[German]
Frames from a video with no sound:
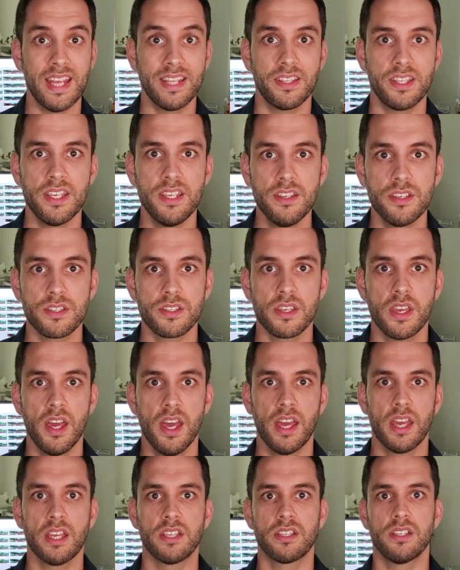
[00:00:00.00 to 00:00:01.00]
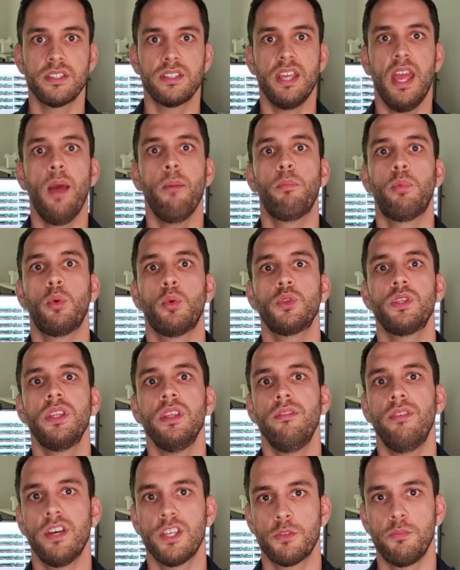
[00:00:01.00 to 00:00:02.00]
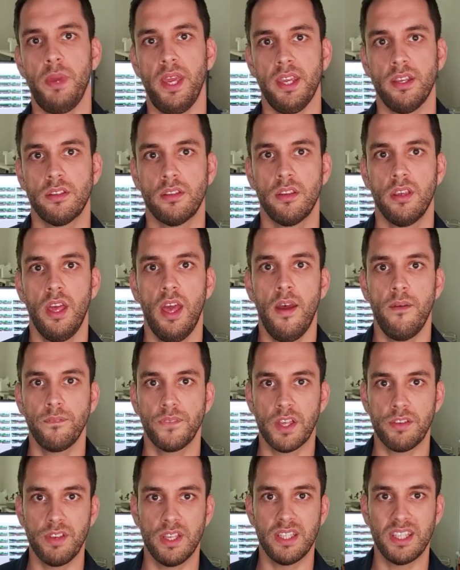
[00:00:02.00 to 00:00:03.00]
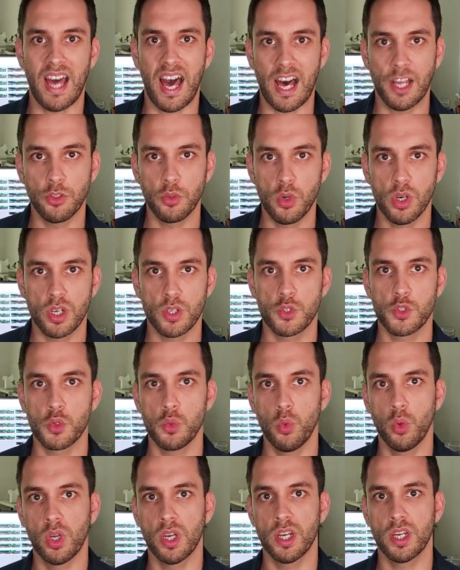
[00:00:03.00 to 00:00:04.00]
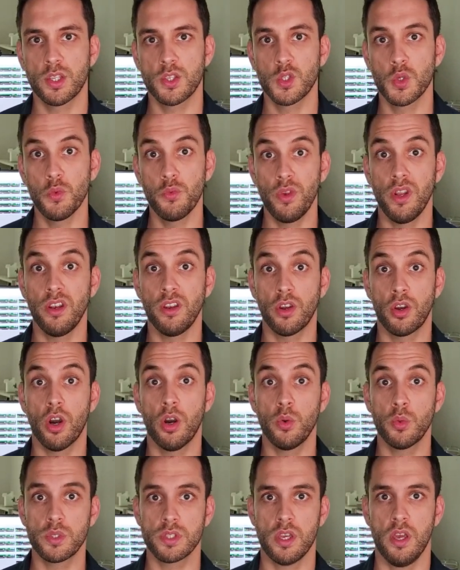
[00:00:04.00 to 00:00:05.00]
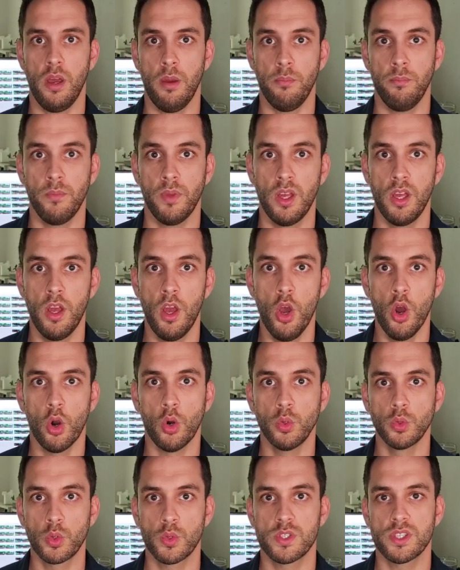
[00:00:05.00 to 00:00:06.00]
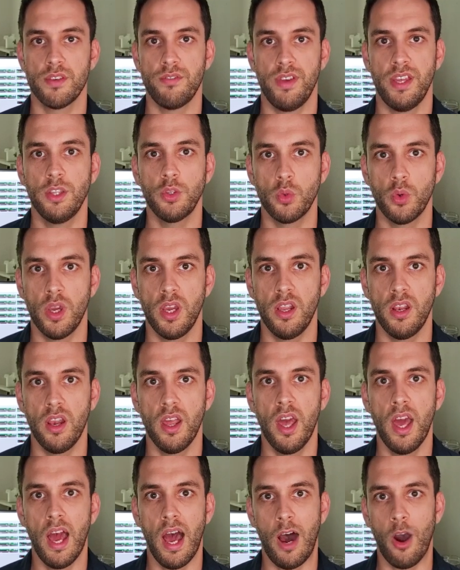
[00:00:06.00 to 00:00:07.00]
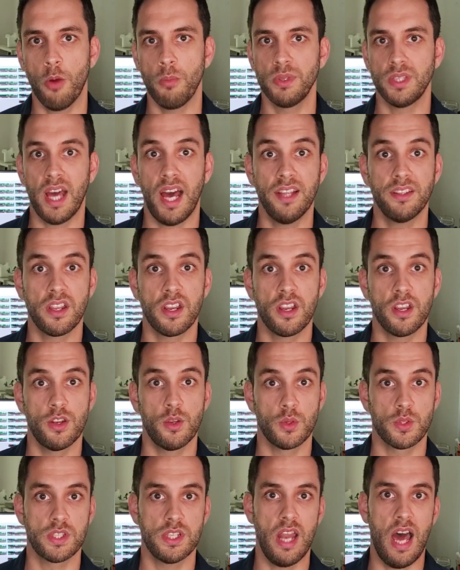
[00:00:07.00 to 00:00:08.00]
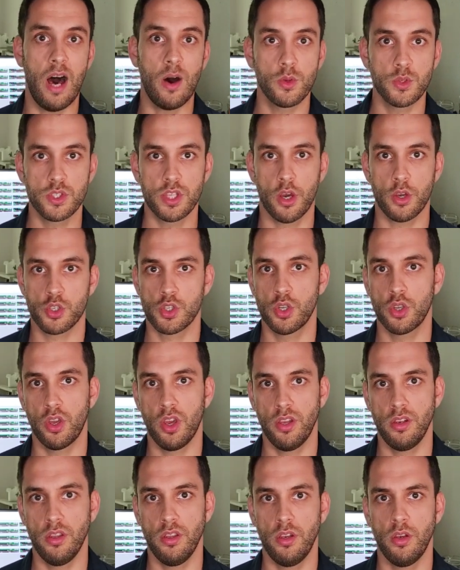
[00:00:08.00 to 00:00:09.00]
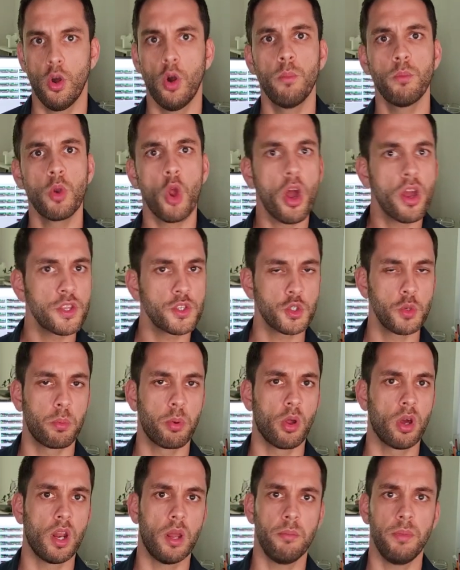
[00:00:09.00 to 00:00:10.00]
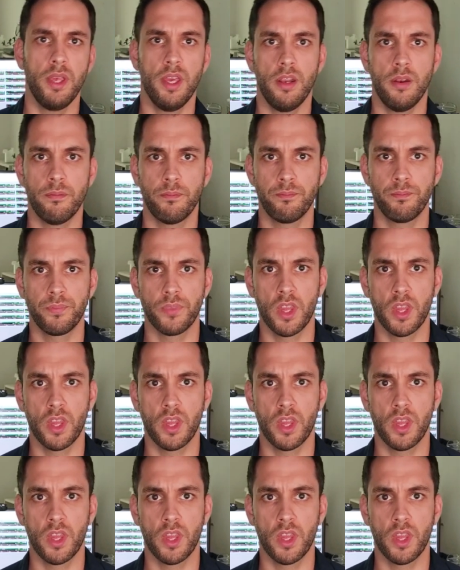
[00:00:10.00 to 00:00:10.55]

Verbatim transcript: Dies ist ein sehr positiver Aspekt, da wir dadurch Zugang zu vielen Codes haben und uns eventuell auch mit anderen Nutzern austauschen können, um Neues zu programmieren